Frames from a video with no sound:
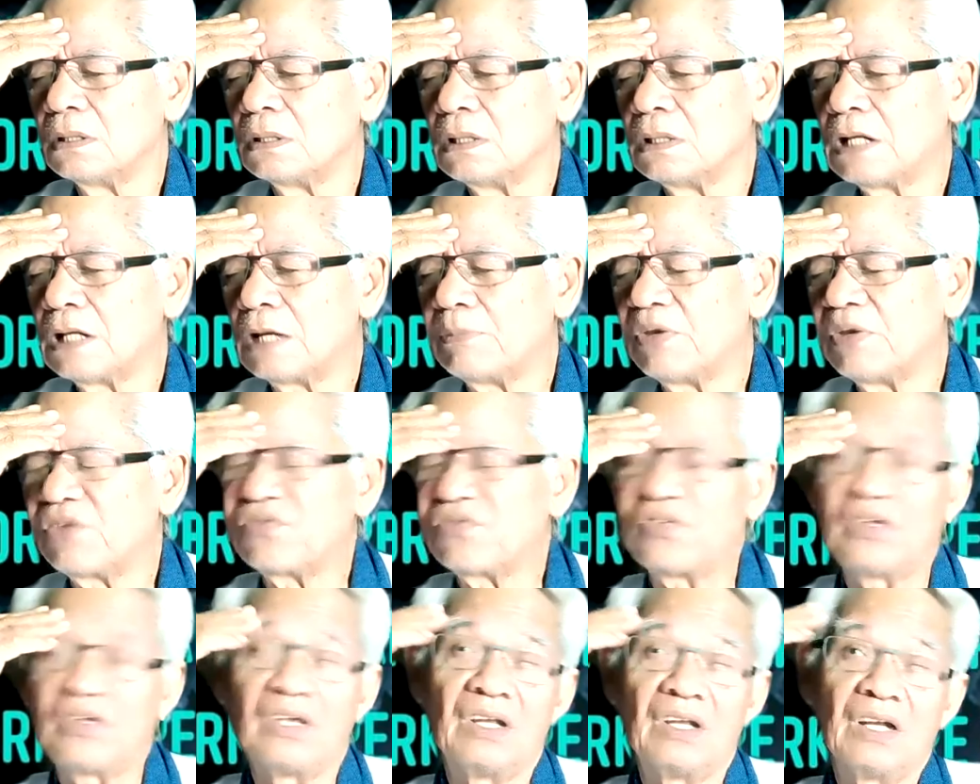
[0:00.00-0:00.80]
หน้าบิ๊ก
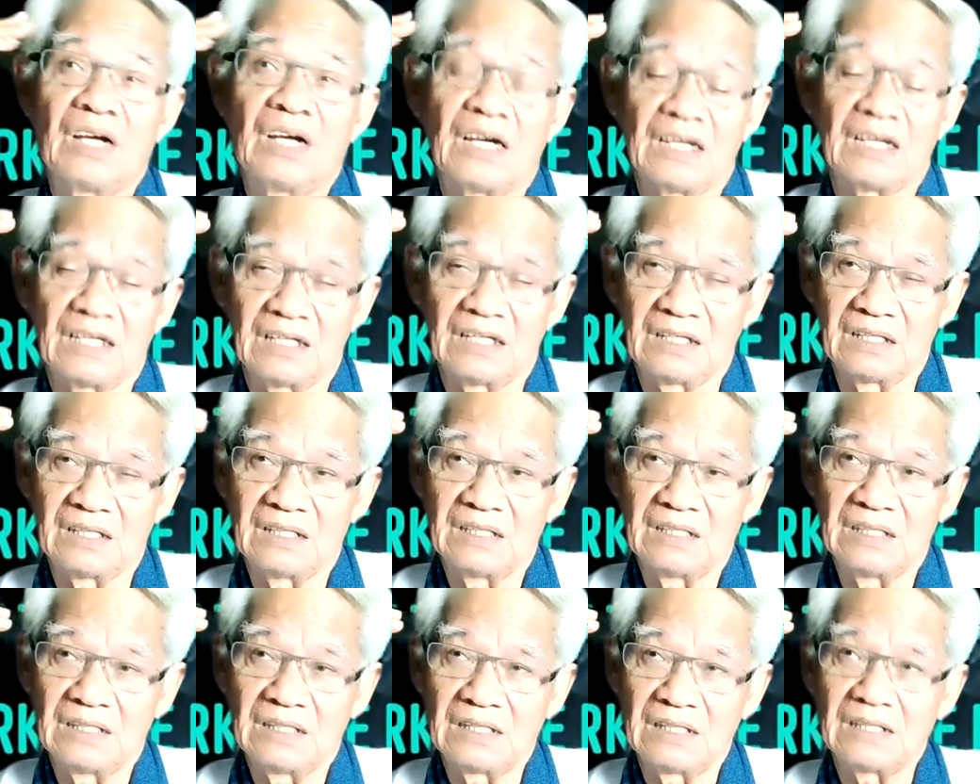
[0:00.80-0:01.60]
ซีหรือไง
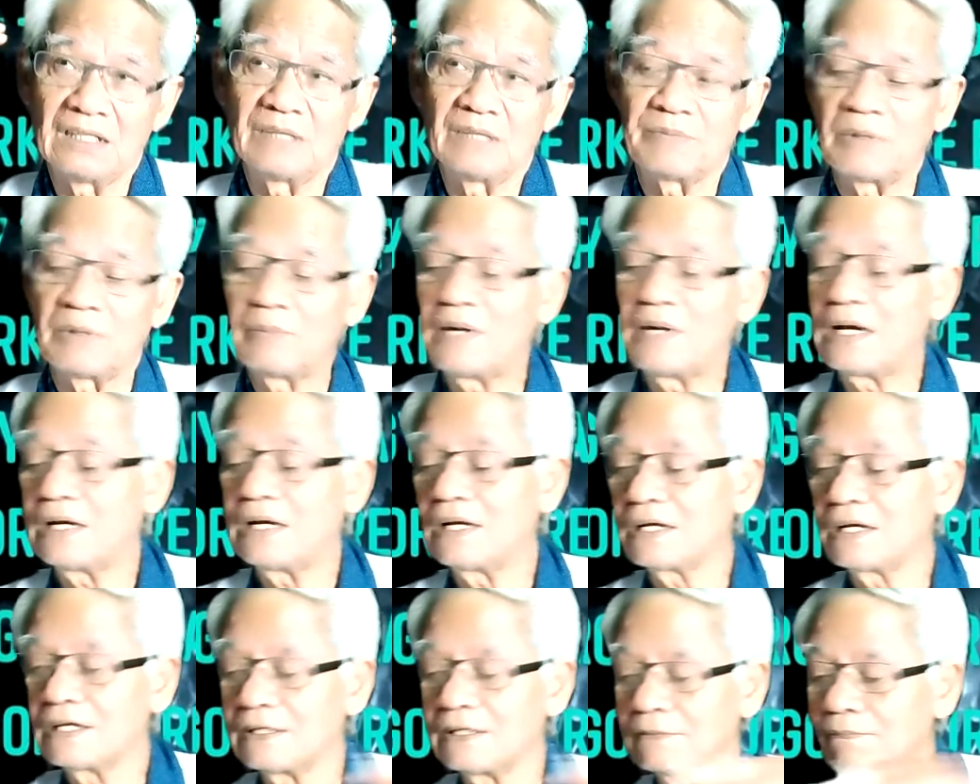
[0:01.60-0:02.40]
ประมาณนั้
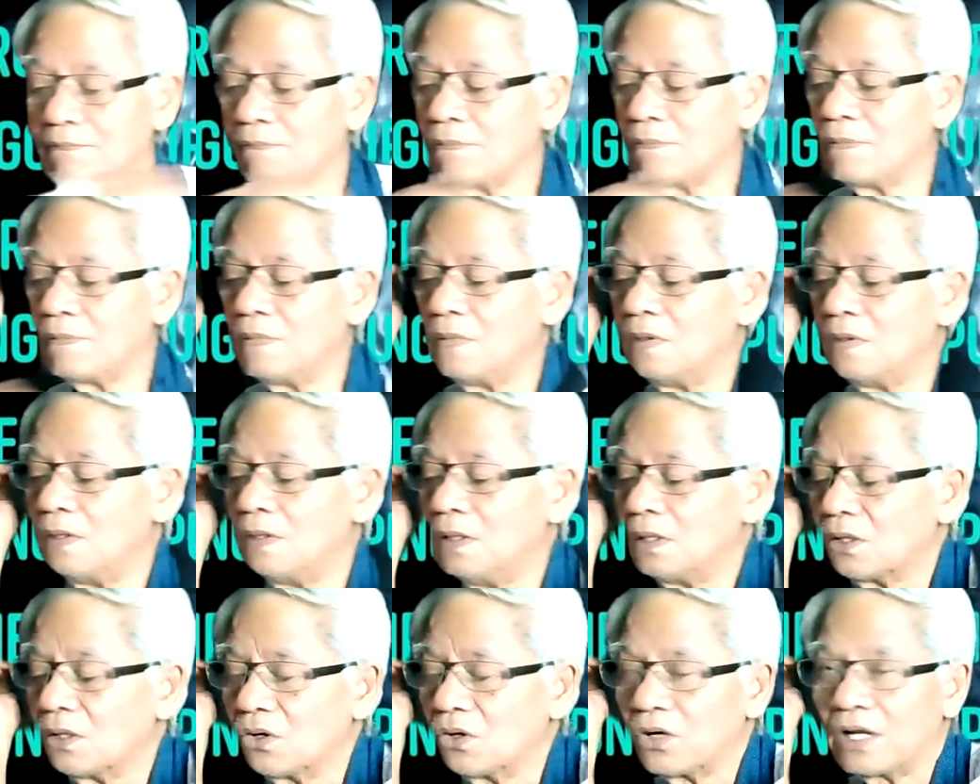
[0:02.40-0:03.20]
นนะครับ
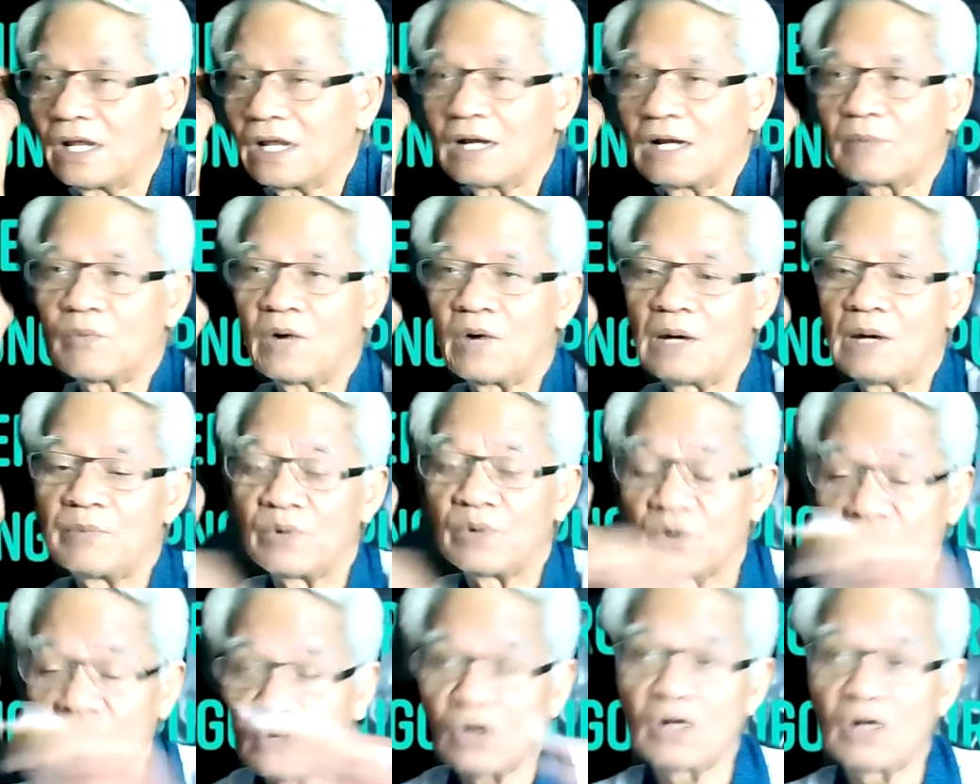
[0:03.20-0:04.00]
ก็ได้รับความอ
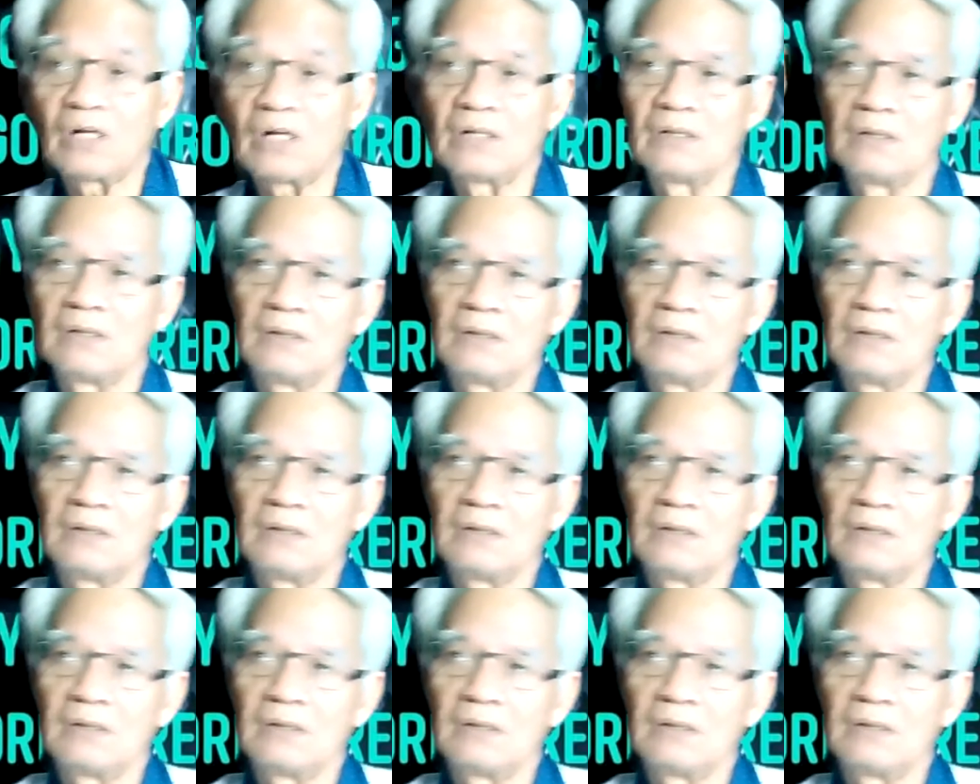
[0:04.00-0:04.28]
นุเคราะห์